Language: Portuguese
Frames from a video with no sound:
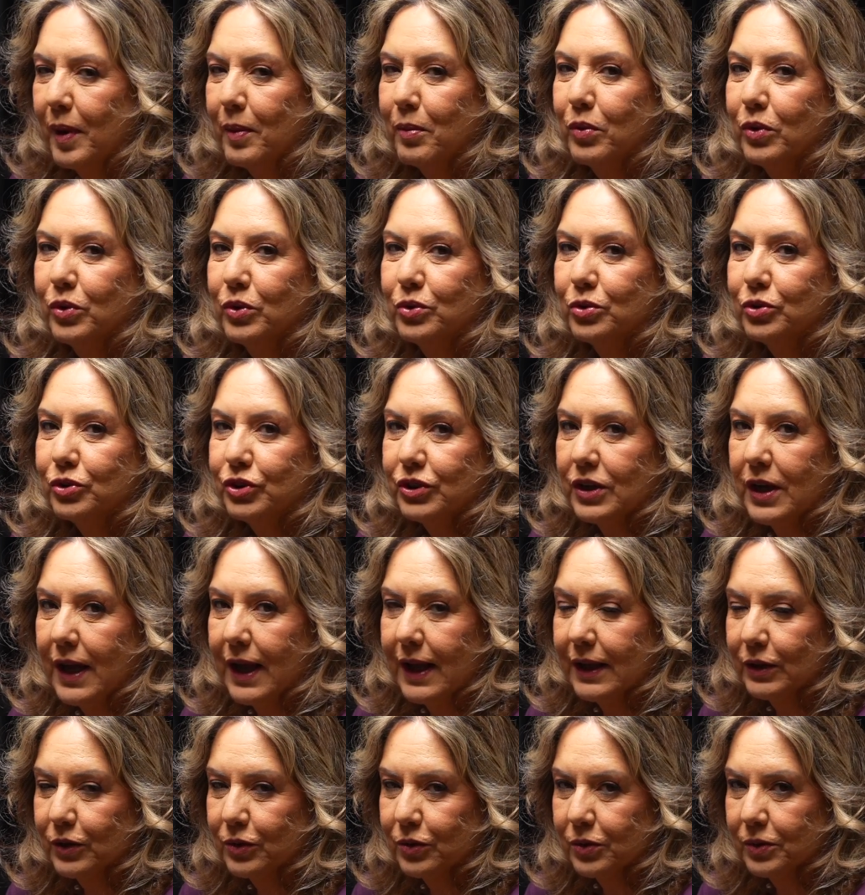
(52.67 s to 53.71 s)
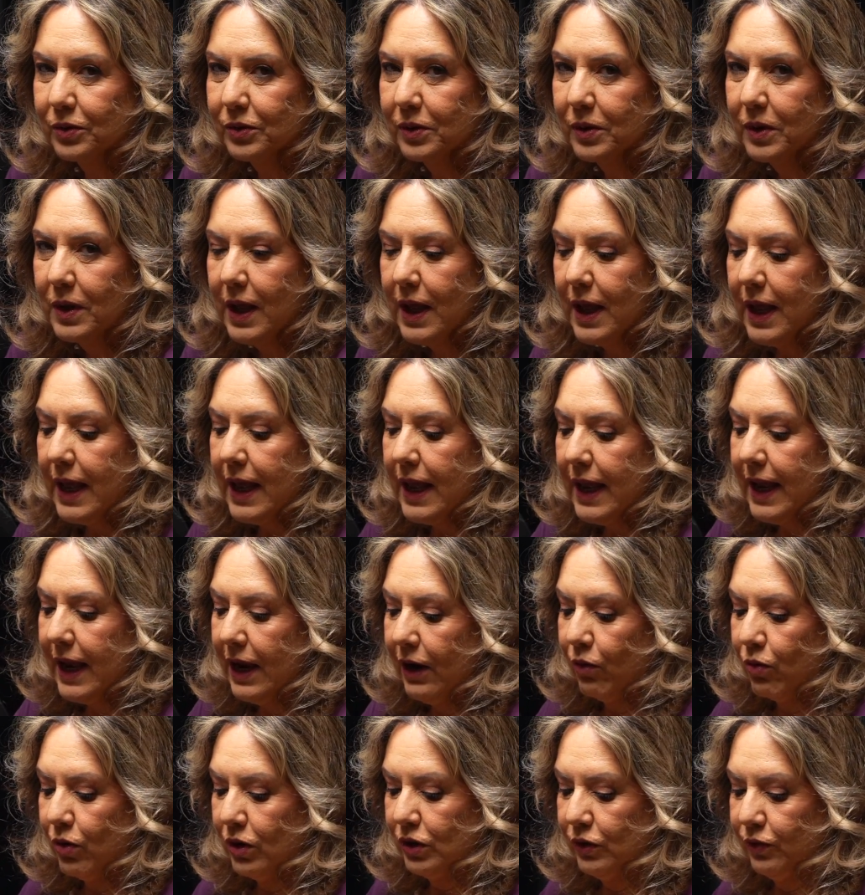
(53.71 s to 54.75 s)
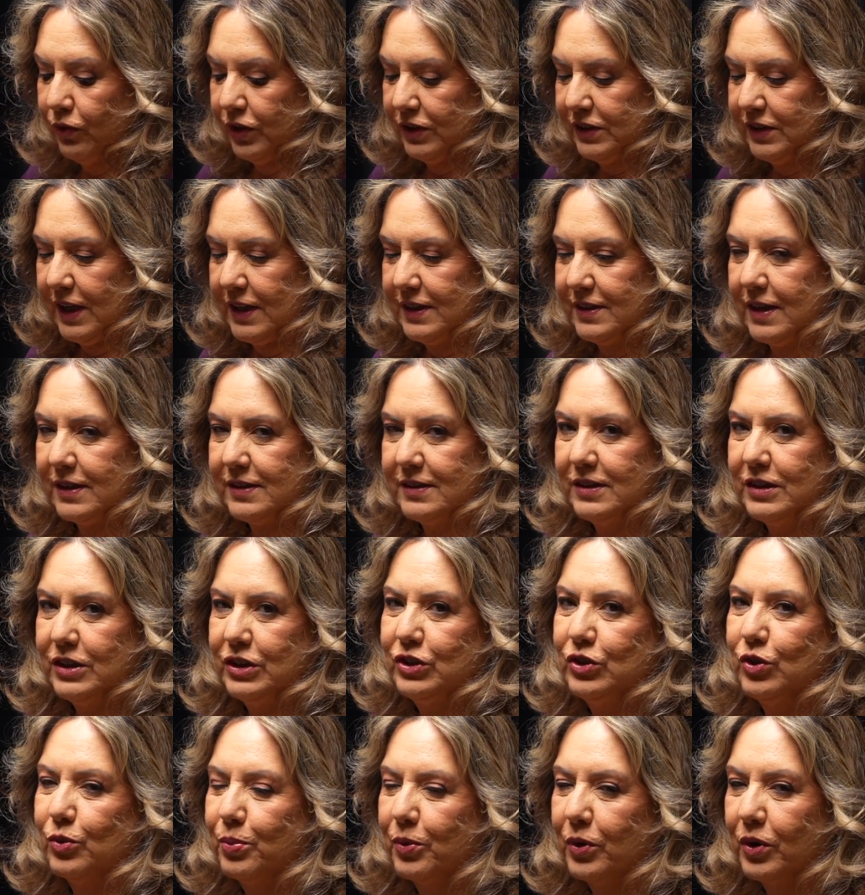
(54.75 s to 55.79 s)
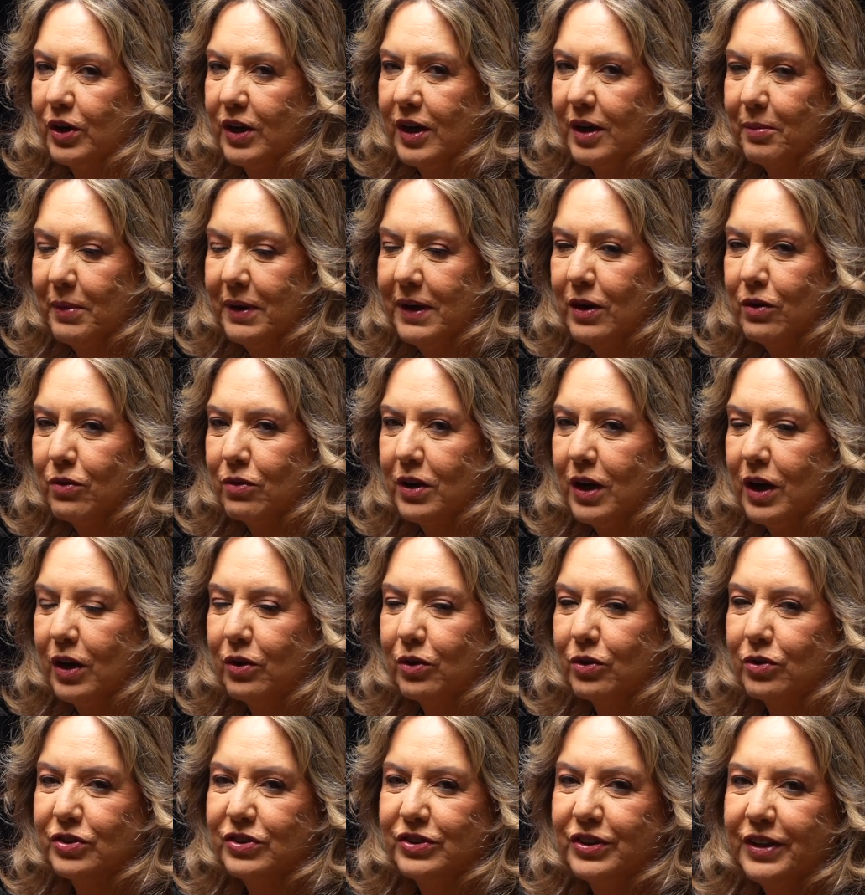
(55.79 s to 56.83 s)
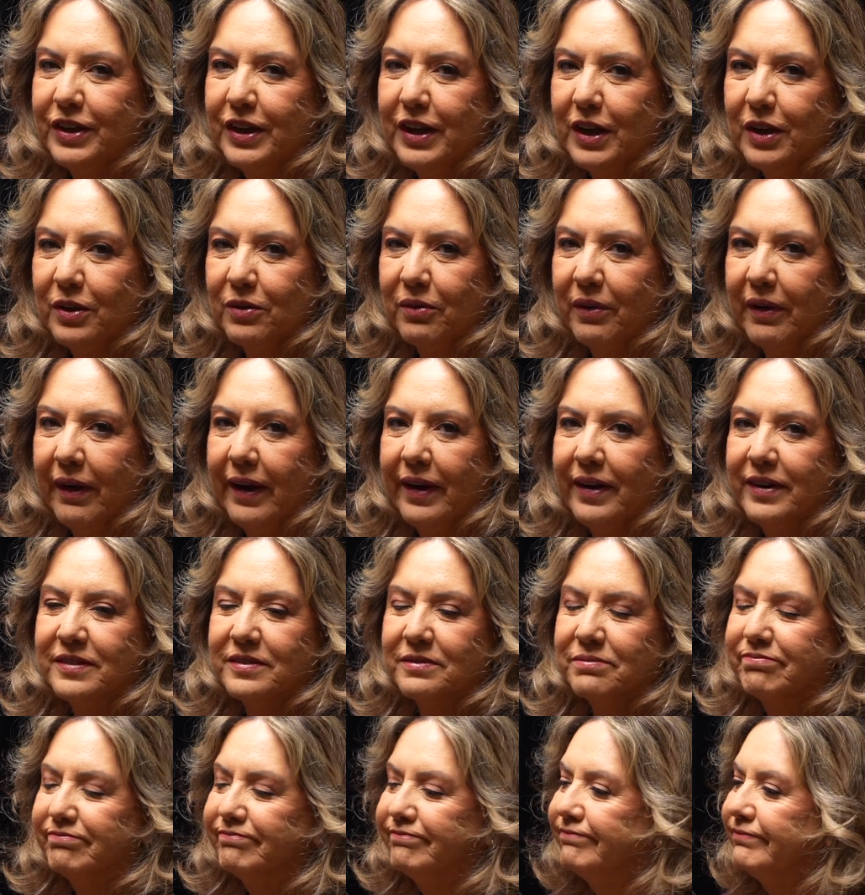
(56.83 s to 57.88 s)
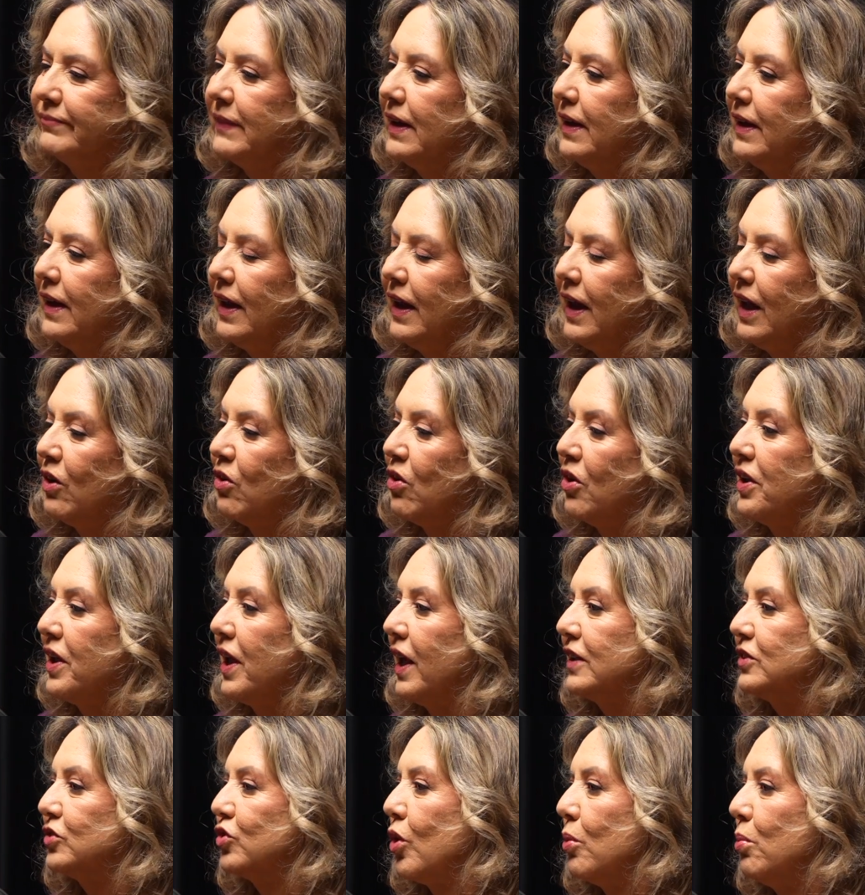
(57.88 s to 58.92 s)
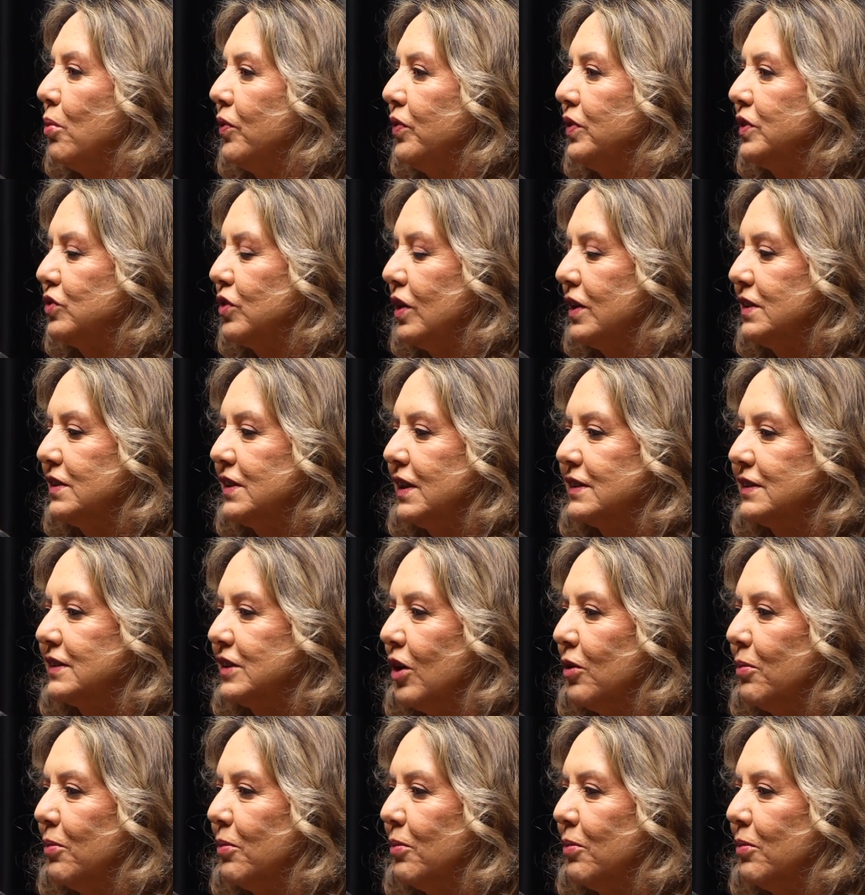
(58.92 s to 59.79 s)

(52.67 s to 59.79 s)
é muito chato. E quando vocês assistem o programa e não clicam no sininho, eles reconhecem como visualização,